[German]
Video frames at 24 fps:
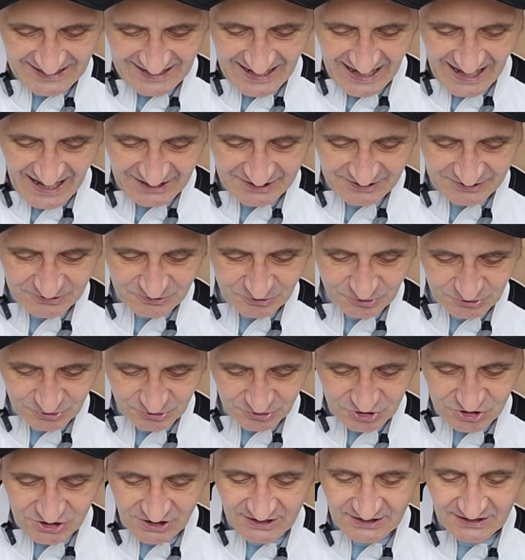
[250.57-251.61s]
Alles Gute und
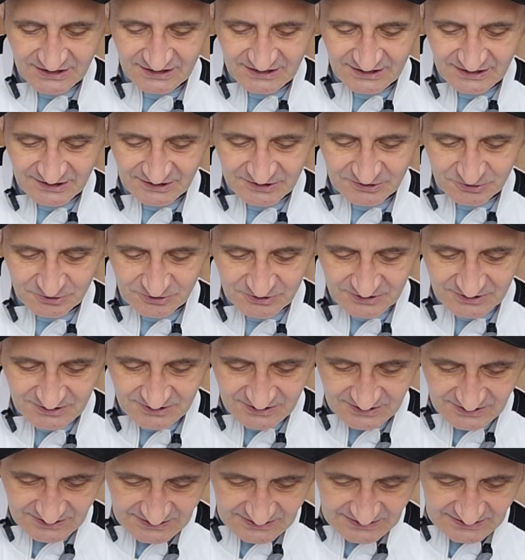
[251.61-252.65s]
schnelle Genesung
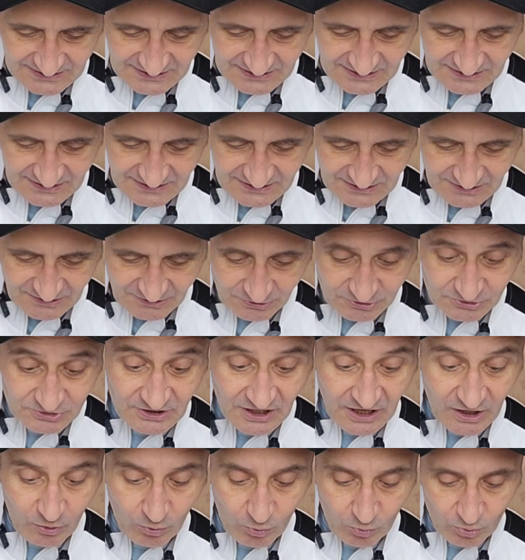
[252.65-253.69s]
und
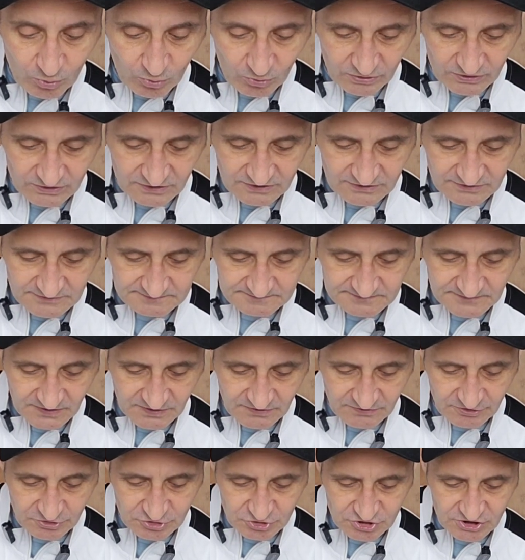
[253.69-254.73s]
Erholung
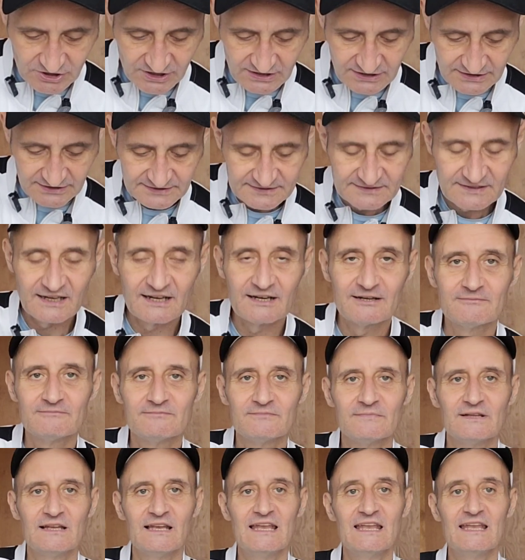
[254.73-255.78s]
wünscht dir Lisa.
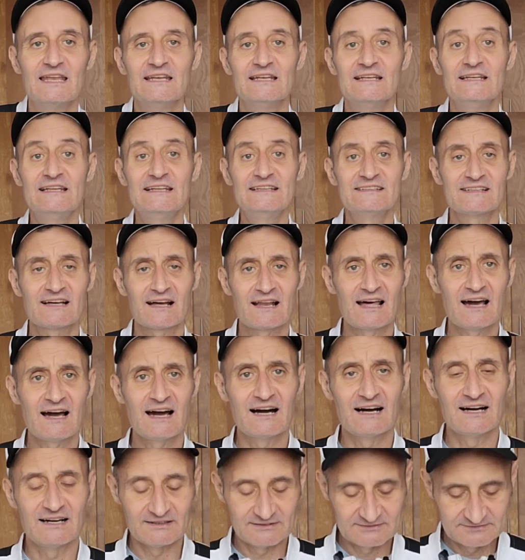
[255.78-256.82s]
Lisa
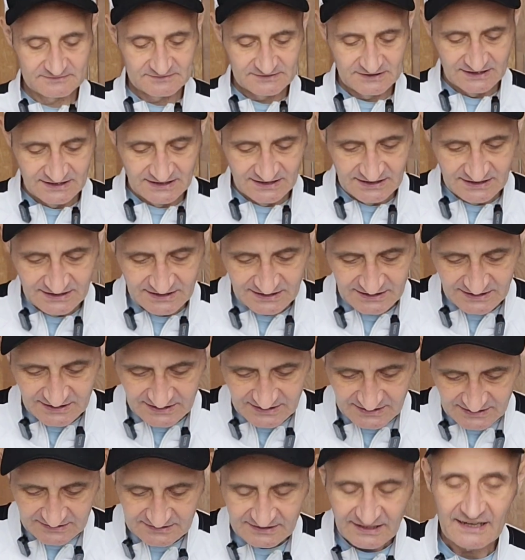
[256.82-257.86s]
La.
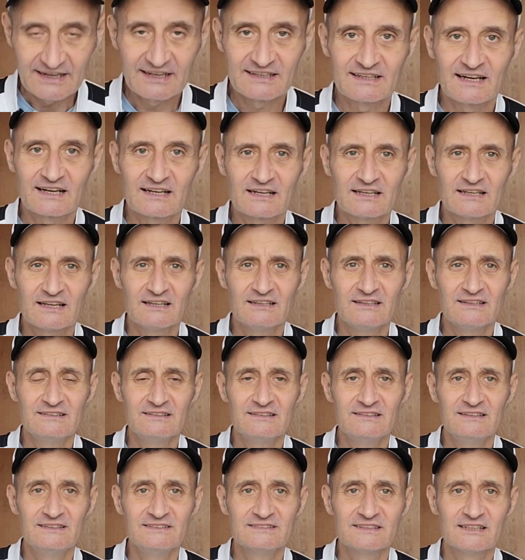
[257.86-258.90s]
Danke, danke,
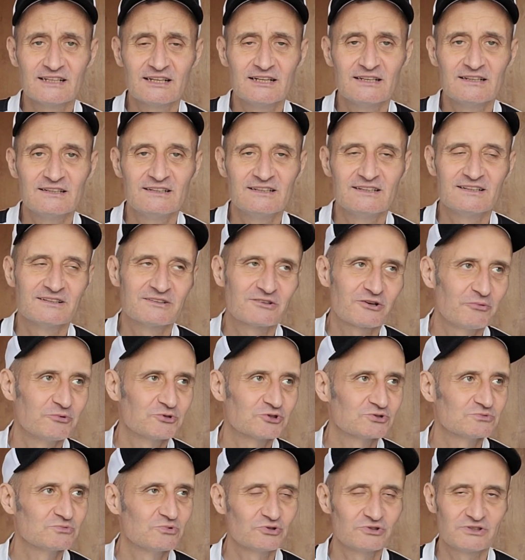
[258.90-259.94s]
Lisa. Komme ich
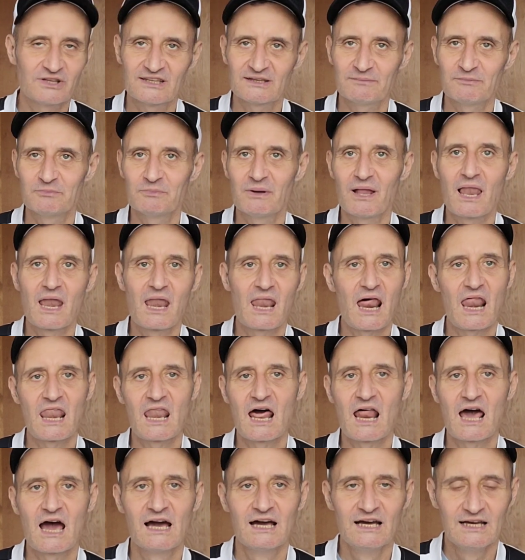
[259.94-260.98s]
schon durcheinander mit meiner
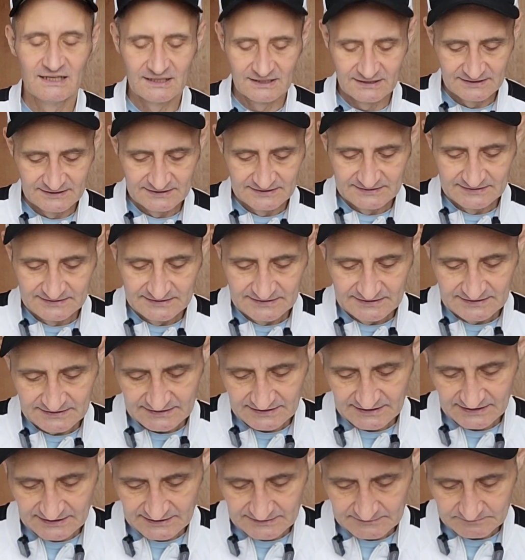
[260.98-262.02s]
La.
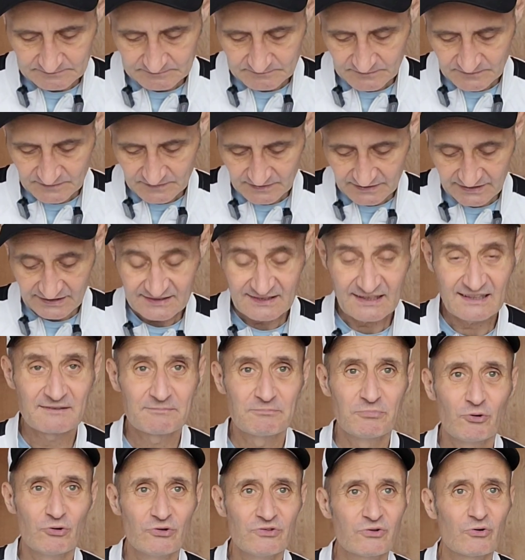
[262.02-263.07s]
Ja, nee, jetzt hat es
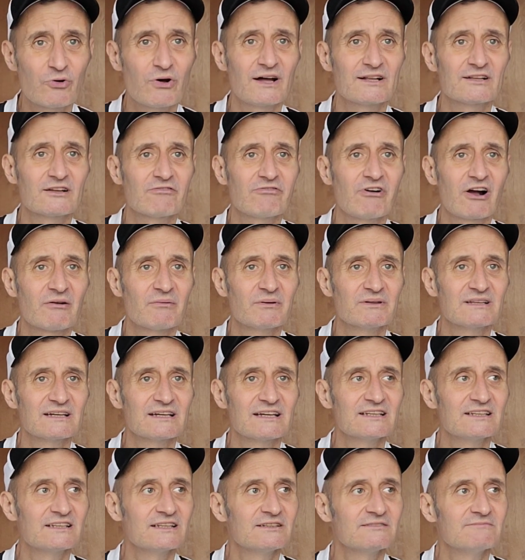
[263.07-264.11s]
bei uns auch angefangen mit
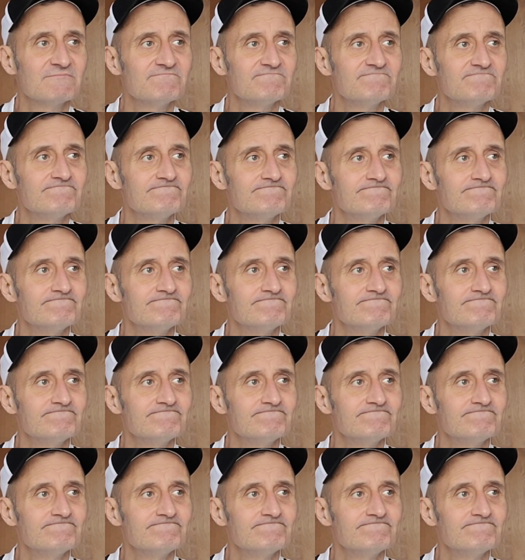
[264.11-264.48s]
Regnen.